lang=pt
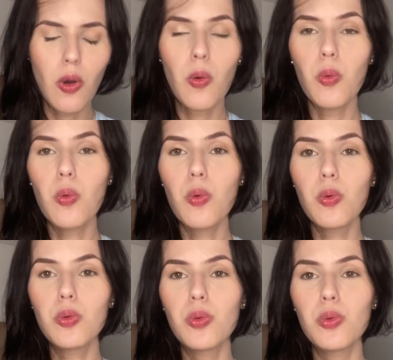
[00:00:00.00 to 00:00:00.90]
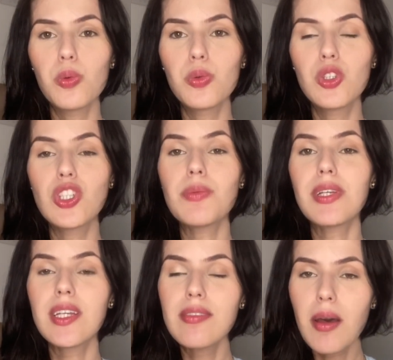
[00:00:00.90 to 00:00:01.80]
o time
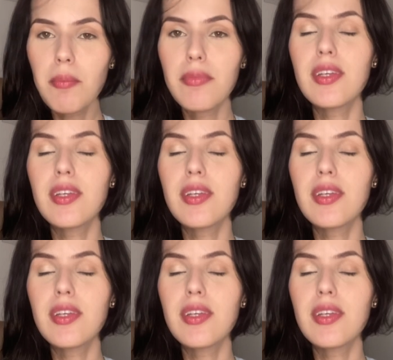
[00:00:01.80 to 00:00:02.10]
que, tam,